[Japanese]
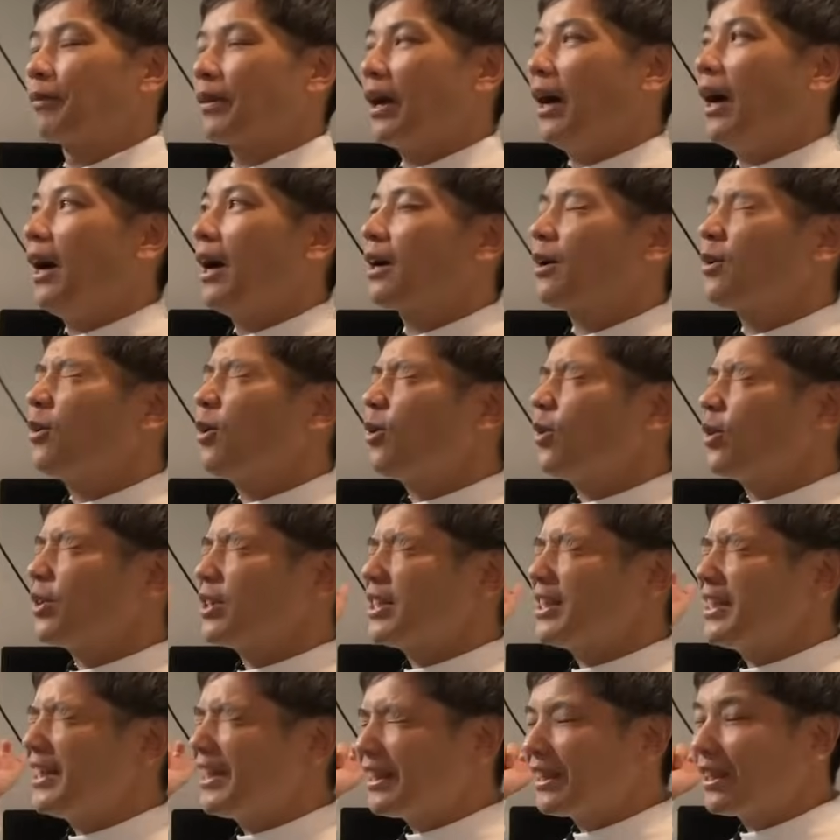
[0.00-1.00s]
あここ
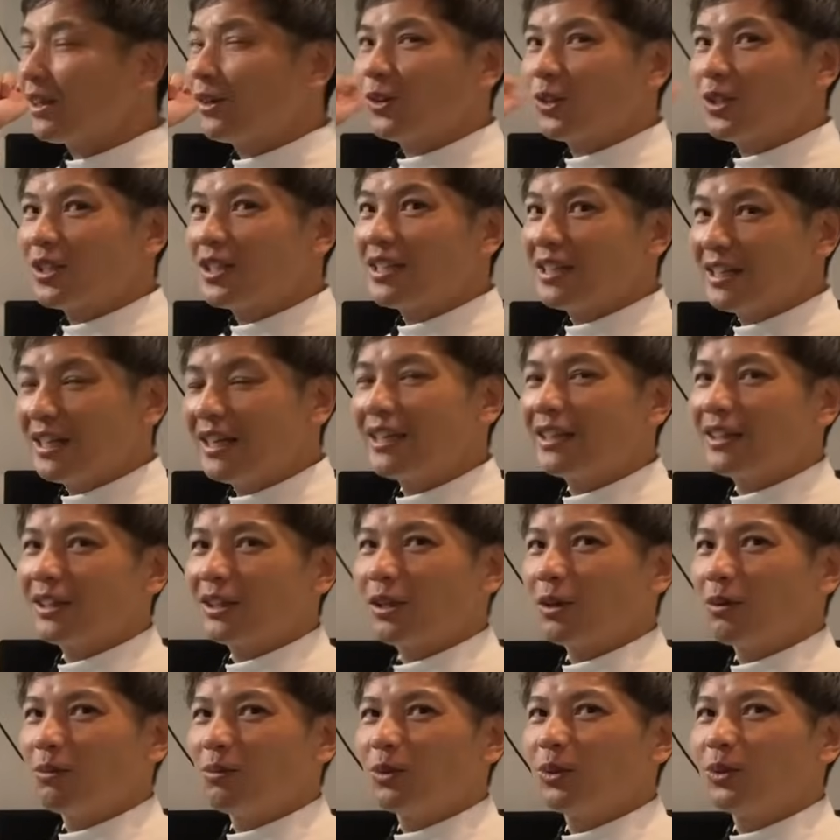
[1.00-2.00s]
しなってほしいなっ
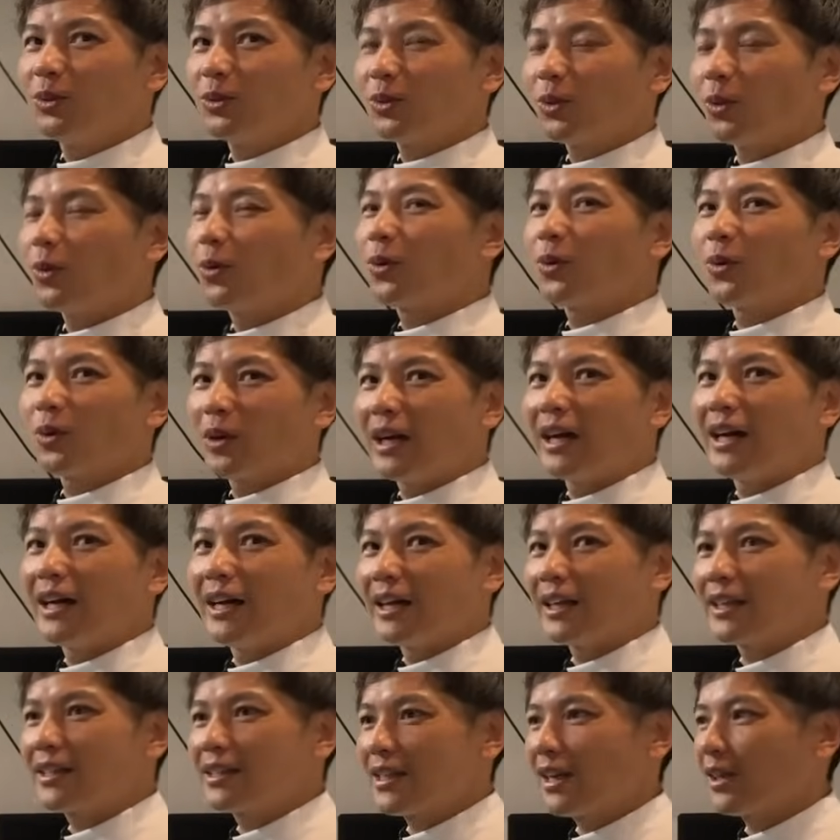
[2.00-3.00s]
て思うところが
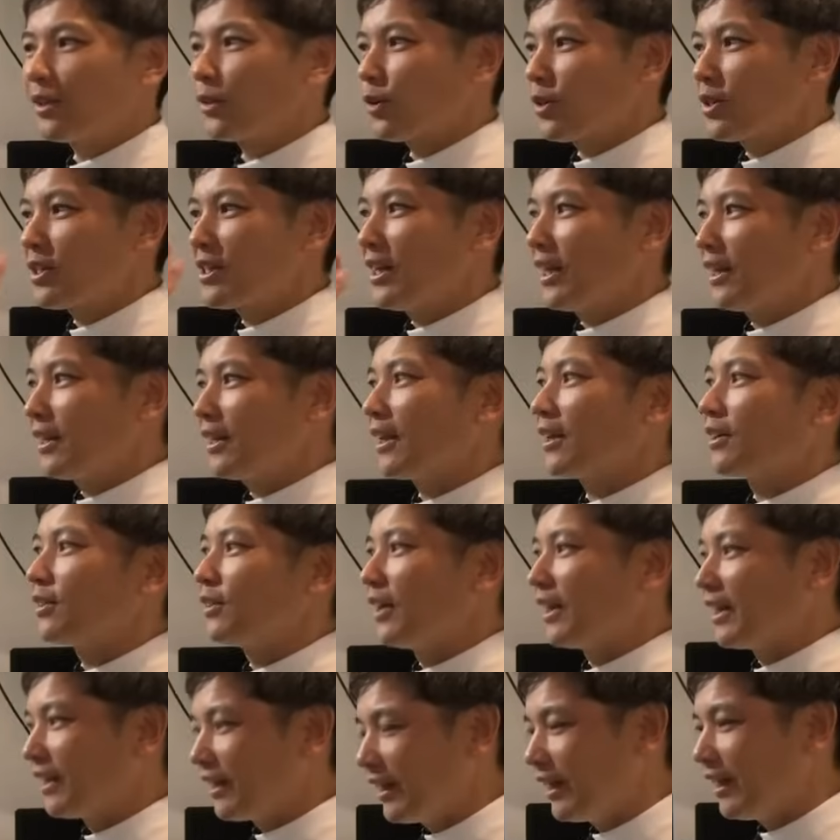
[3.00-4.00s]
ちゃんとしなってく
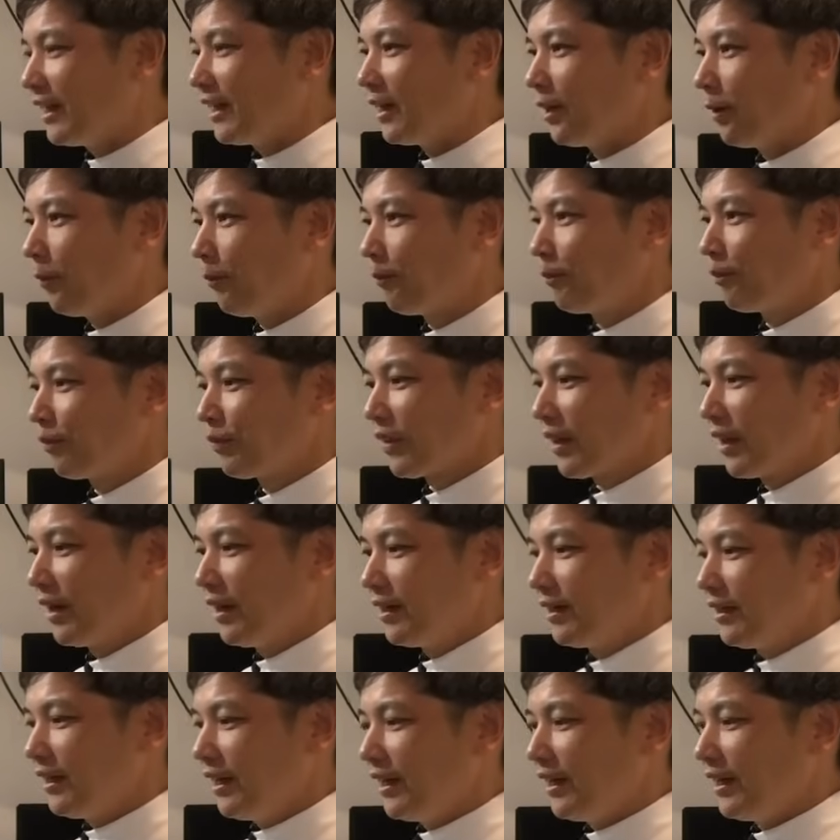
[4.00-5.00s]
れて、うん、うん
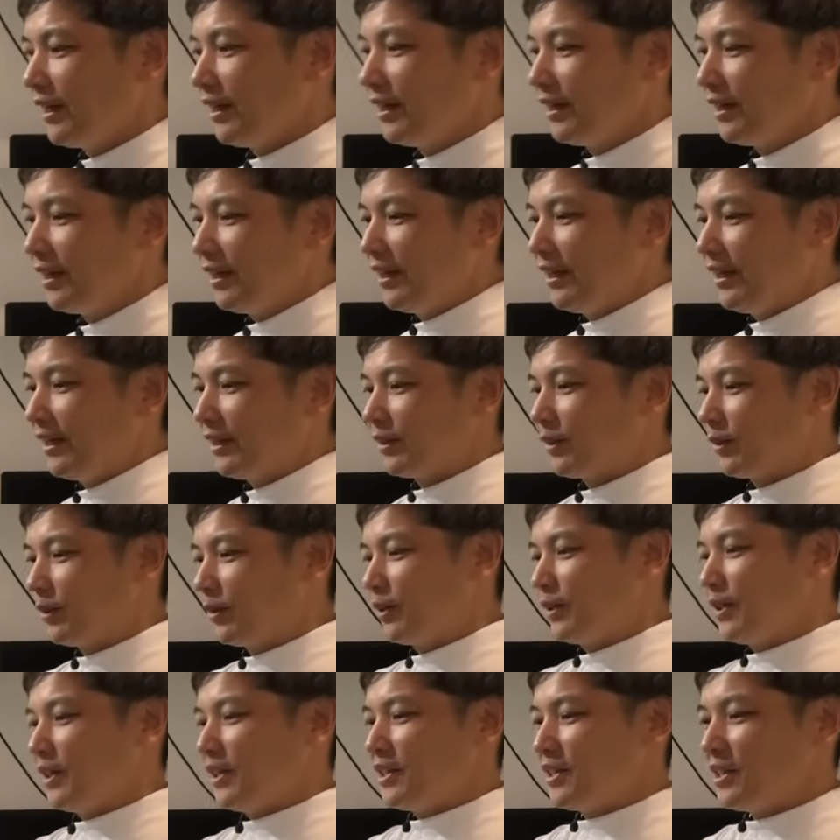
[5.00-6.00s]
で、えー
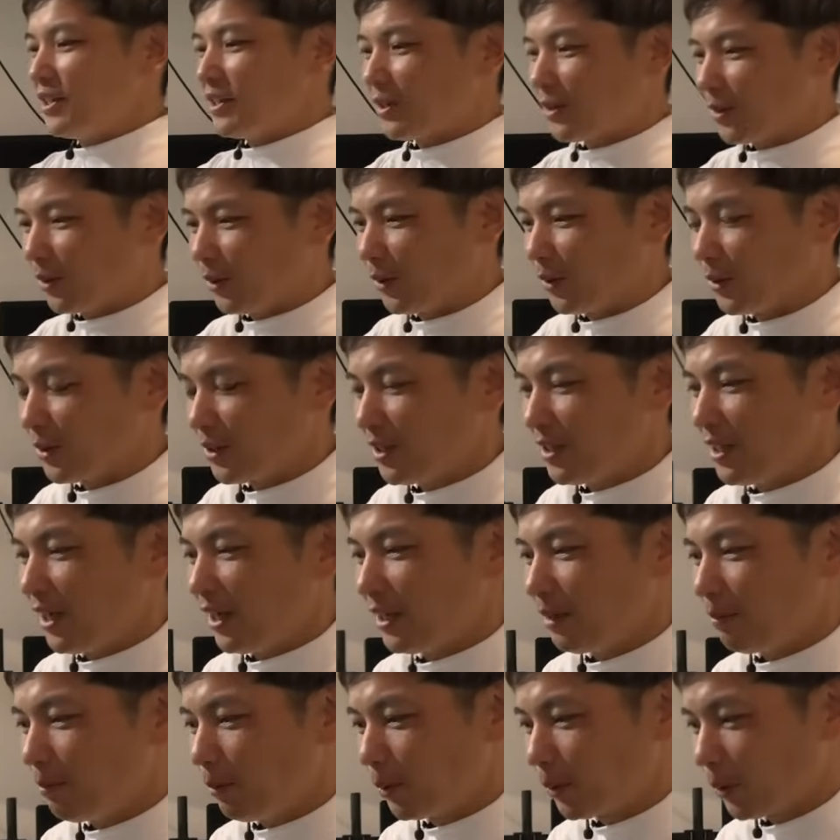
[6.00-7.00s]
と、きちんとしな
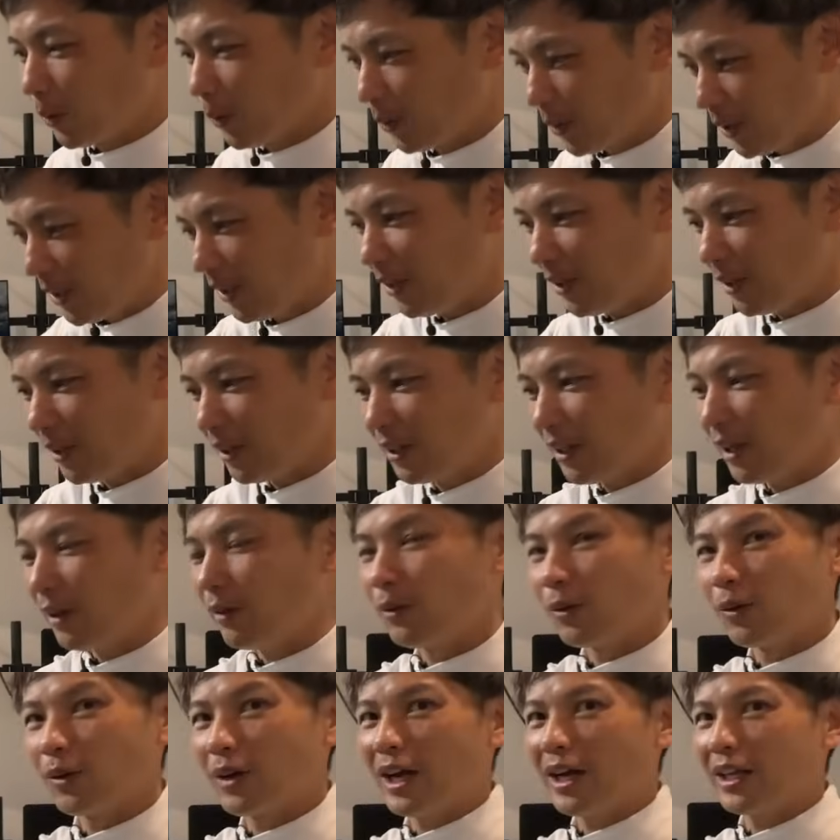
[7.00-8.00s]
り戻りっていう
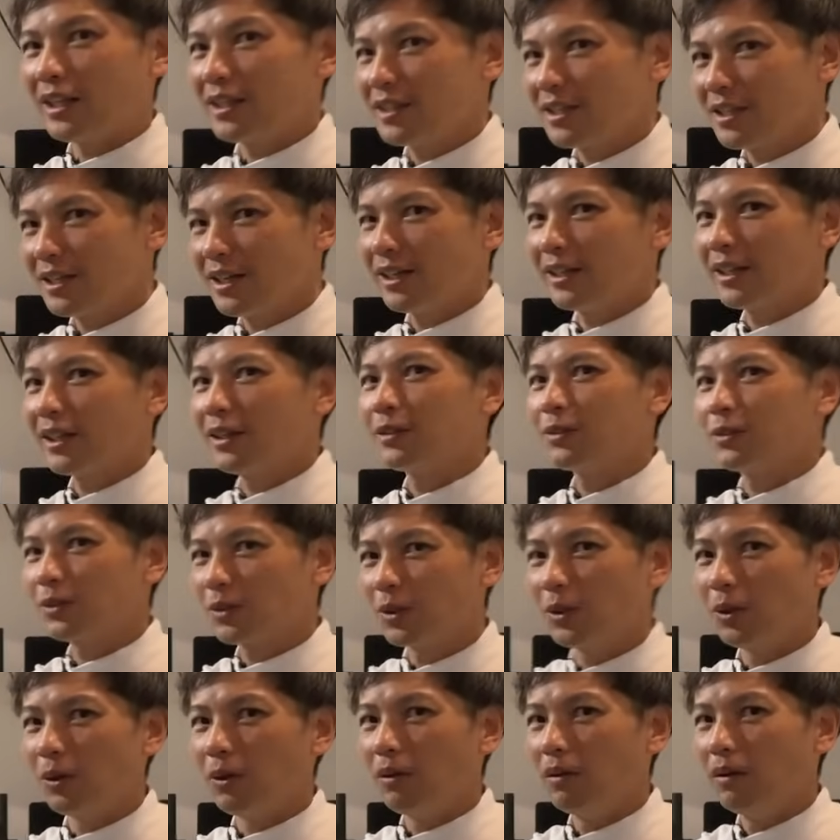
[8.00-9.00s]
のを感じられる
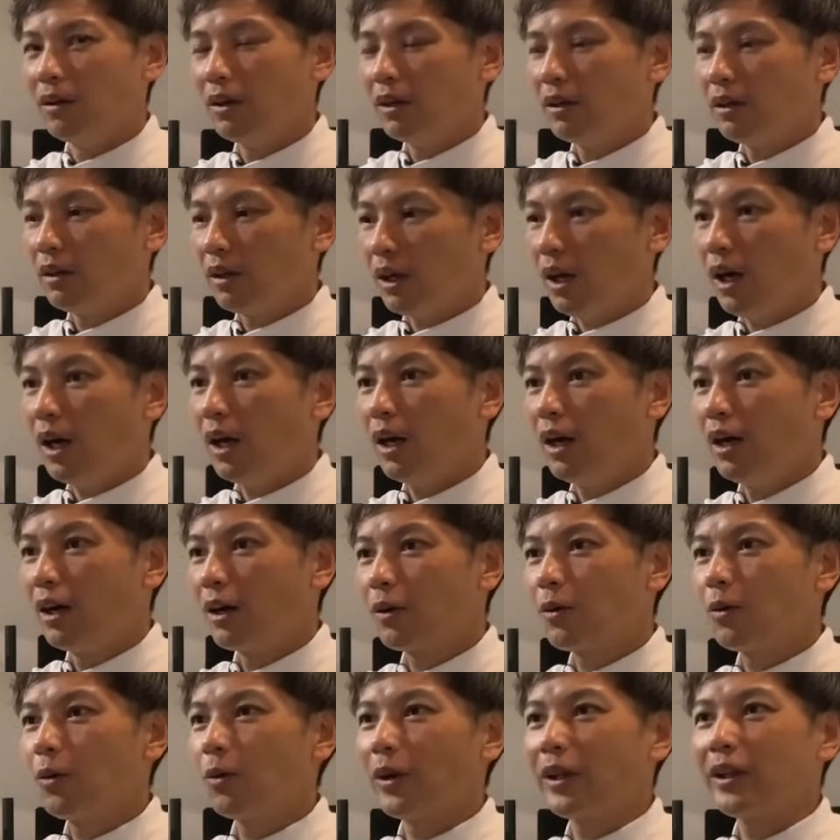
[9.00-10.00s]
と、うん、あ
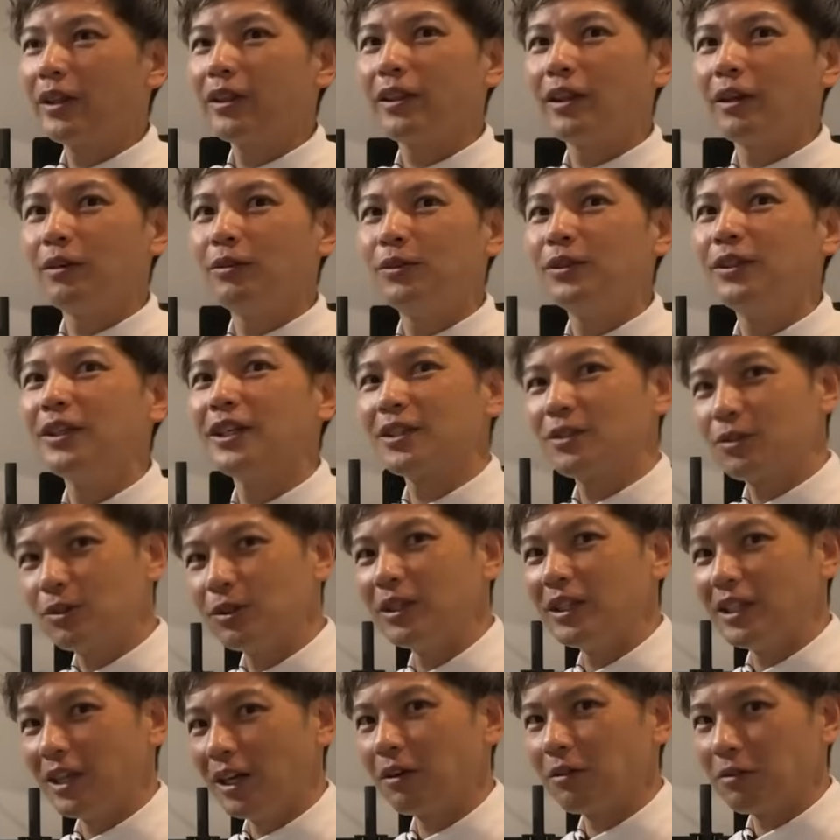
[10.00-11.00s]
これって振りやすい
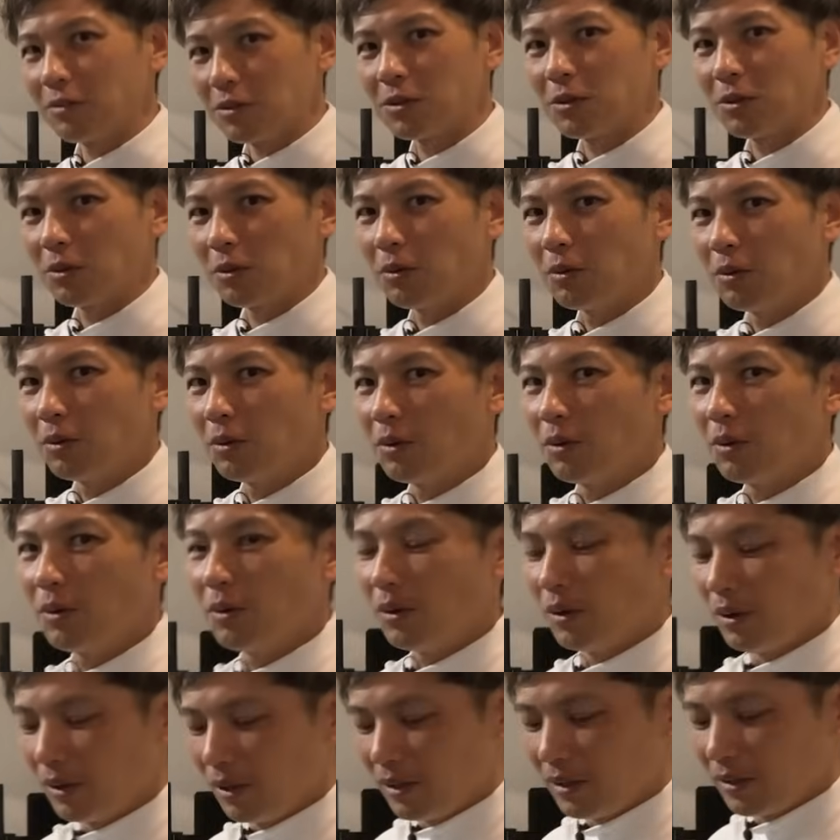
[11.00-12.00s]
になるんですよなるほ
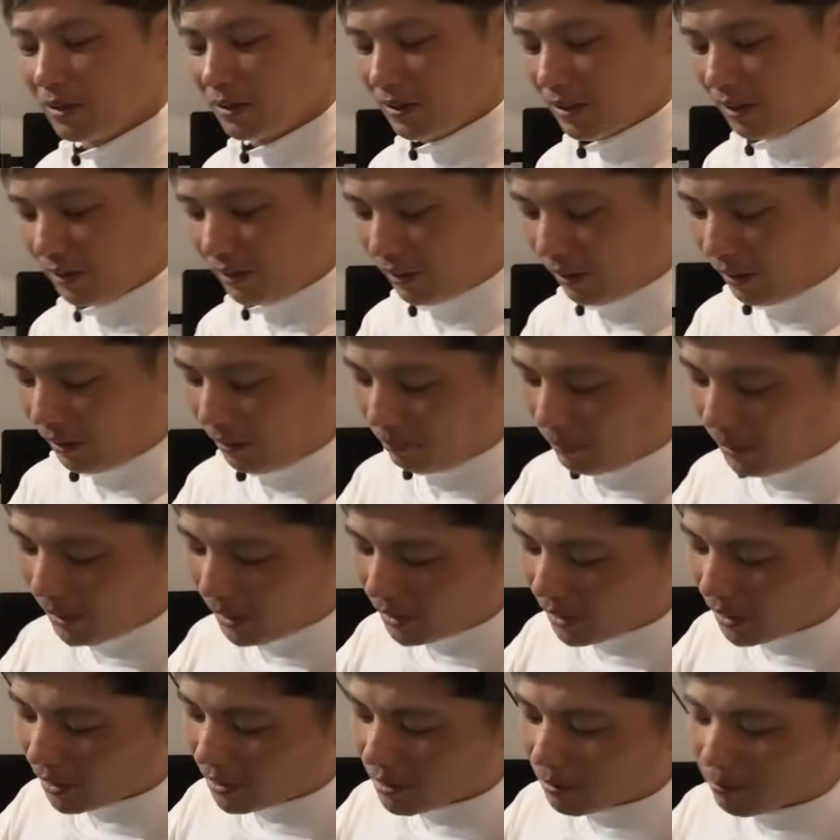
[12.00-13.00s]
どねだって
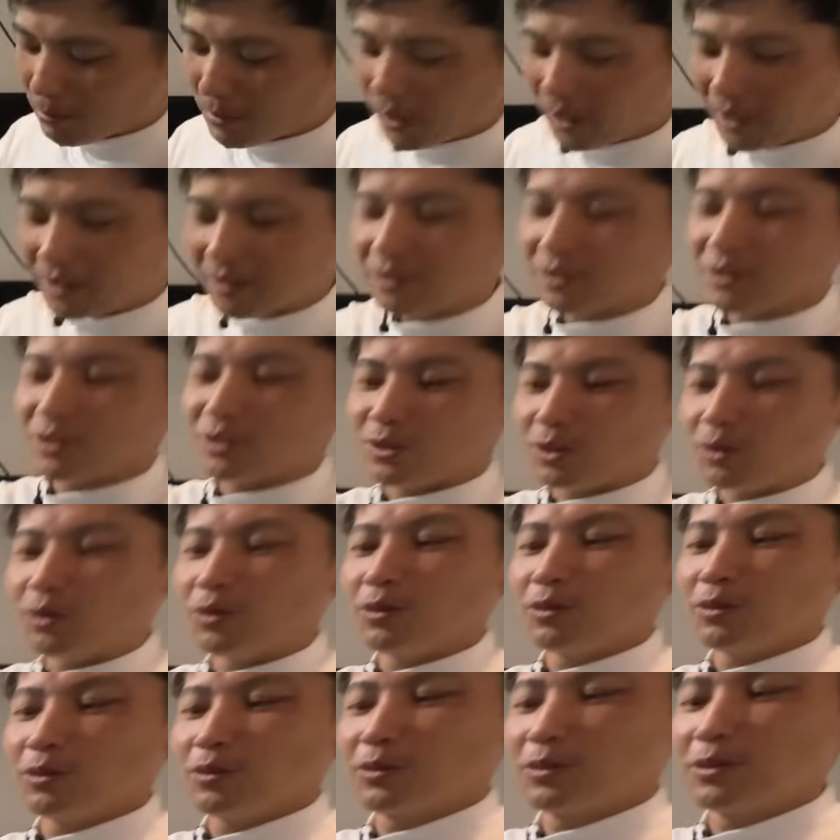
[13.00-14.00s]
メンタスブラックですよ、
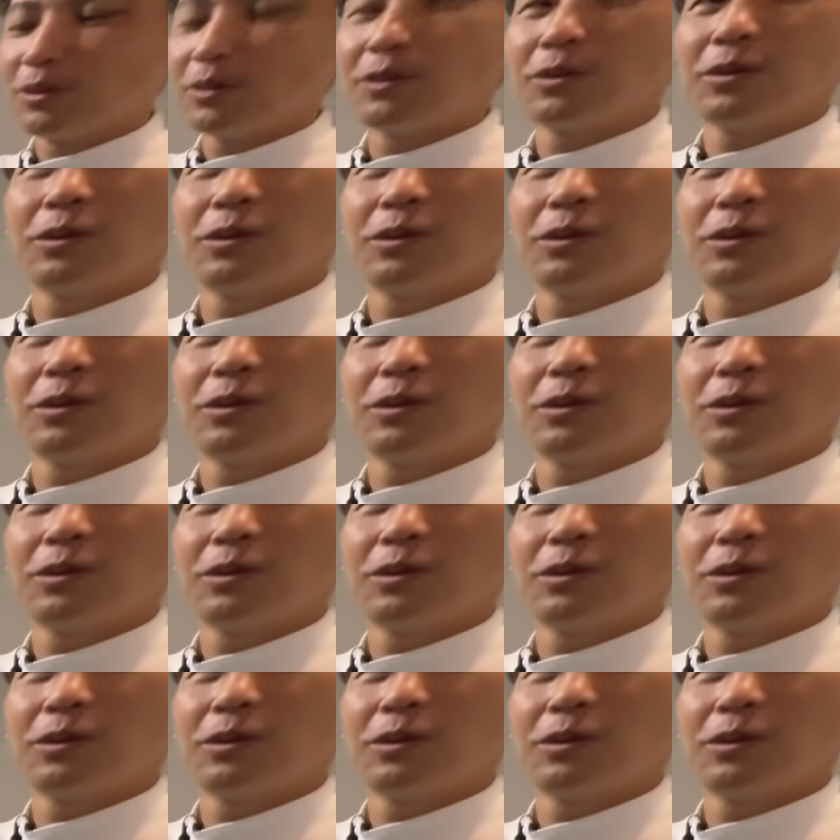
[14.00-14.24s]
うん、